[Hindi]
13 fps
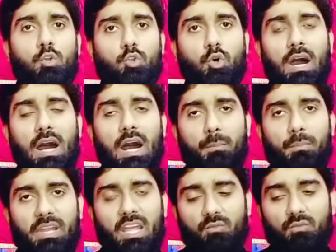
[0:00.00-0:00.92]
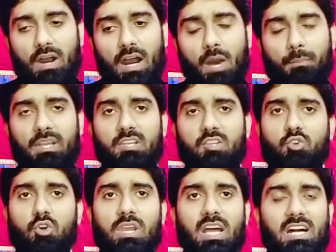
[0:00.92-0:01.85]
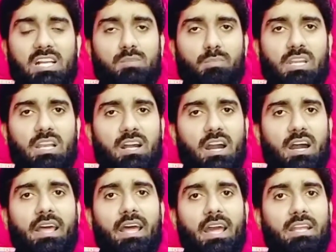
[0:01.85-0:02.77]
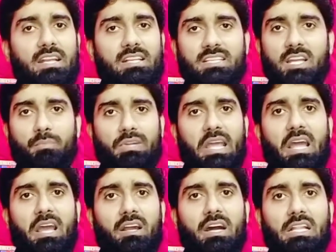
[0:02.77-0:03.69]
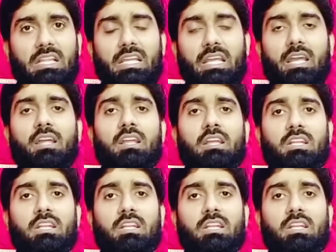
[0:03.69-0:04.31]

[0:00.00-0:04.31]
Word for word: तो आपने वहाँ पर इसको लाजमी लगाना है जैसे हम टैग लगाते हैं